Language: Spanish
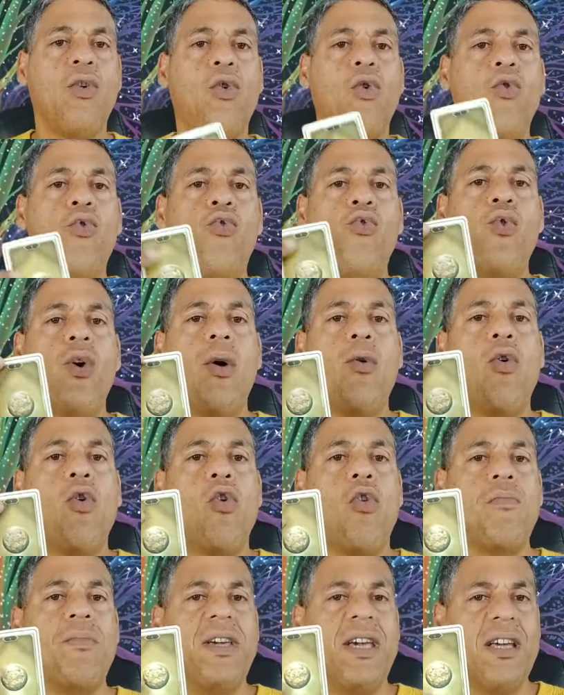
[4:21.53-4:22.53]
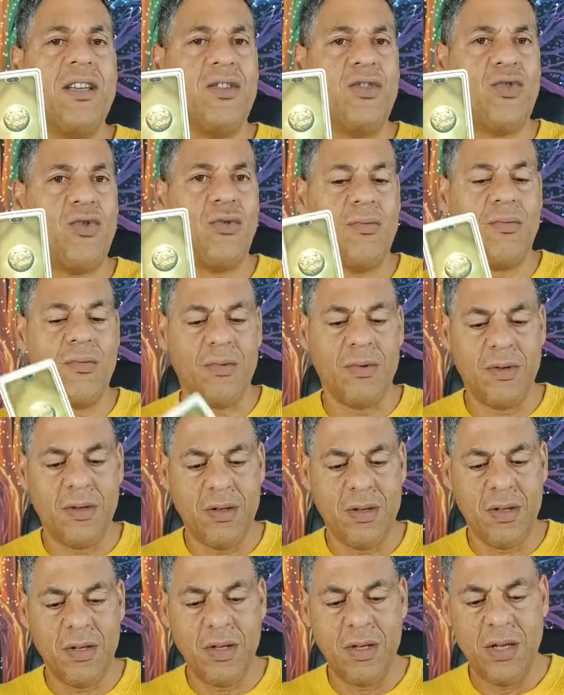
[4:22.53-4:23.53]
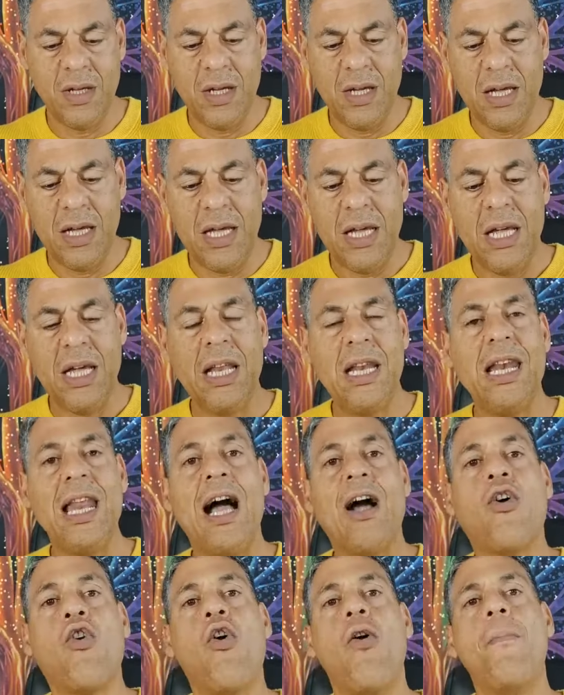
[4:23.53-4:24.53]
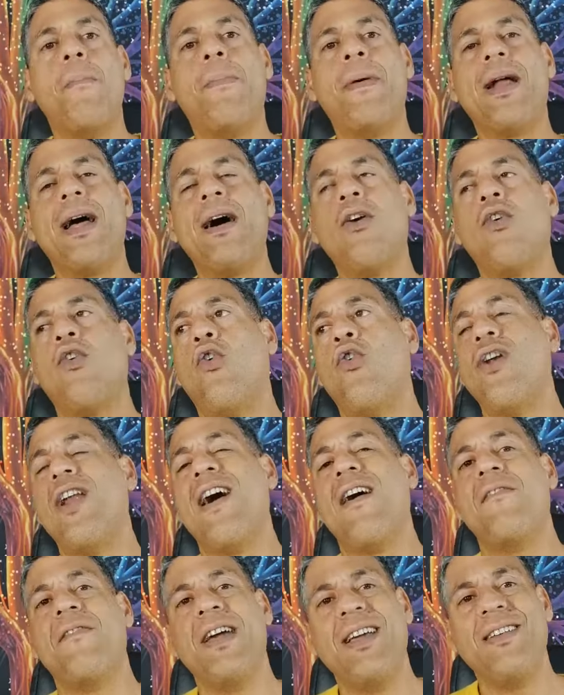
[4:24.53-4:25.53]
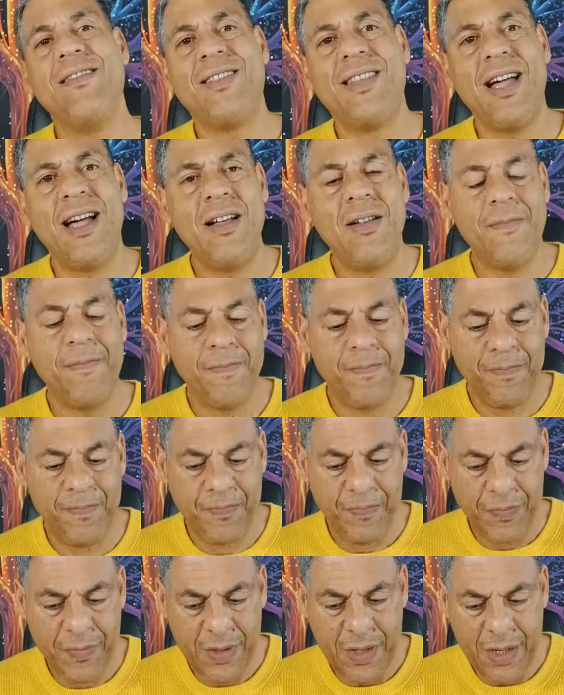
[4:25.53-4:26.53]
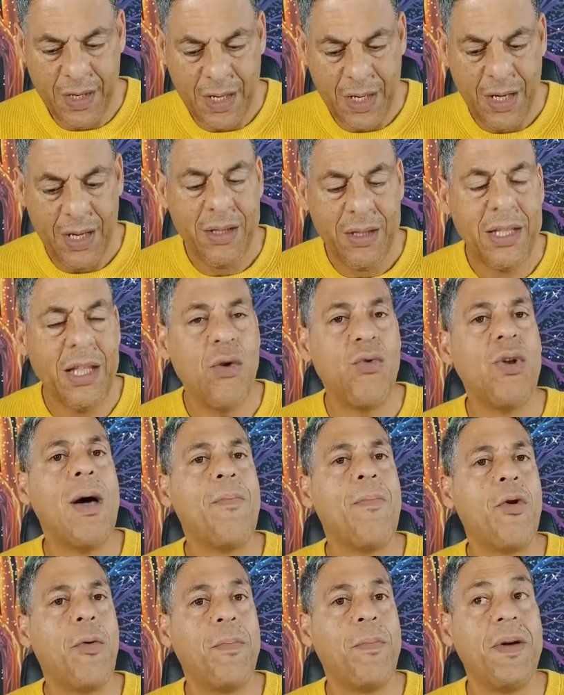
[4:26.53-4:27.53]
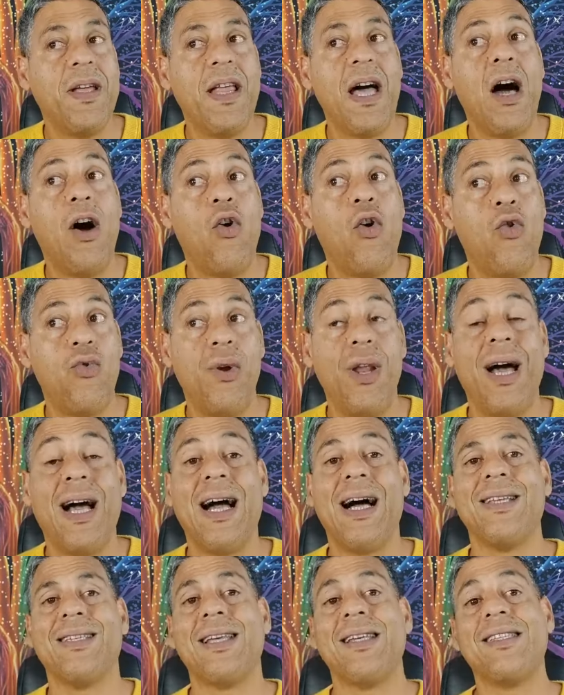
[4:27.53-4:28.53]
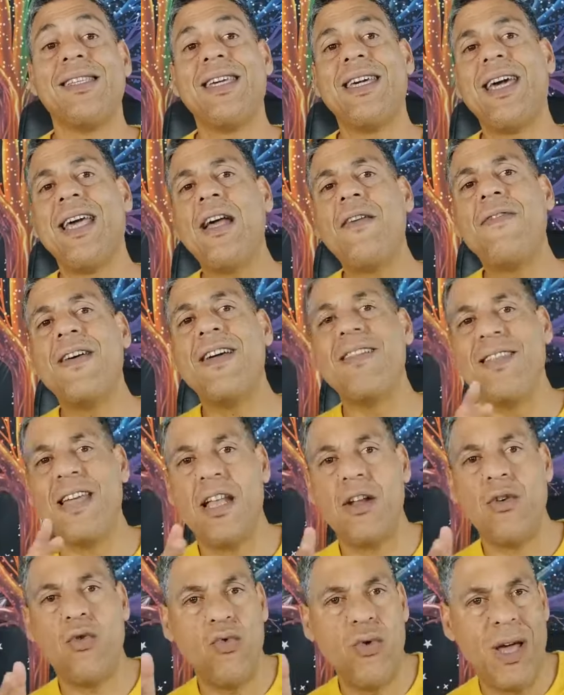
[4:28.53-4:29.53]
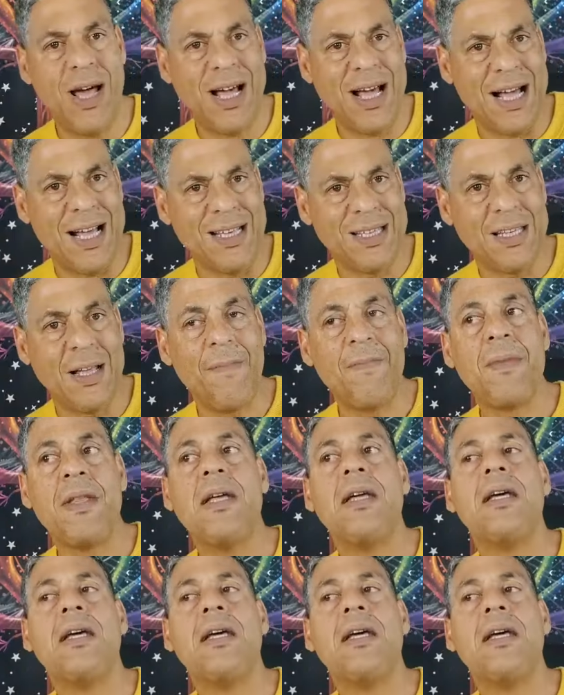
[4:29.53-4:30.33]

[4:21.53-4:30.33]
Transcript: un nuevo comienzo. La compra o la venta de una propiedad o una casa. Si quieres vender una casa,